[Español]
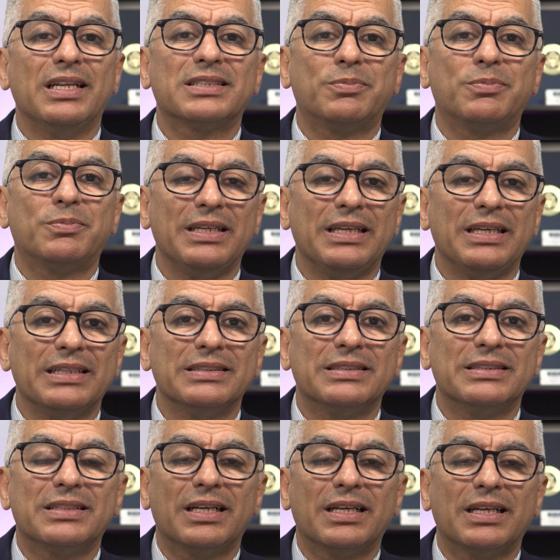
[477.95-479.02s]

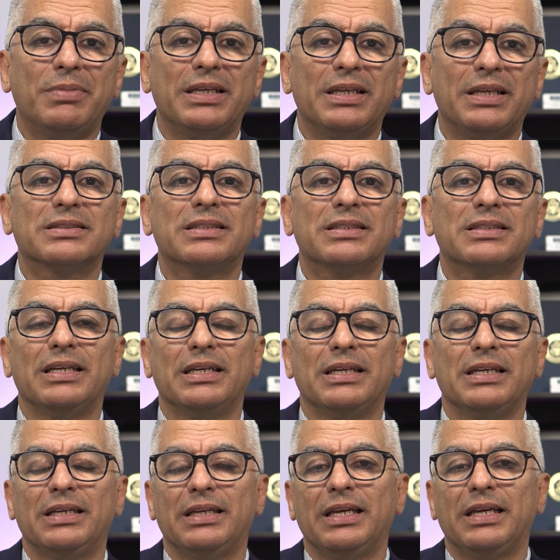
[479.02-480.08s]
experiencia tal vez
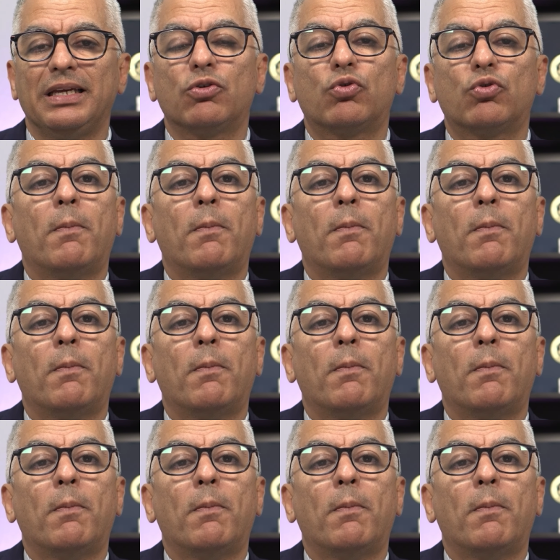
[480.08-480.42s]
eh, en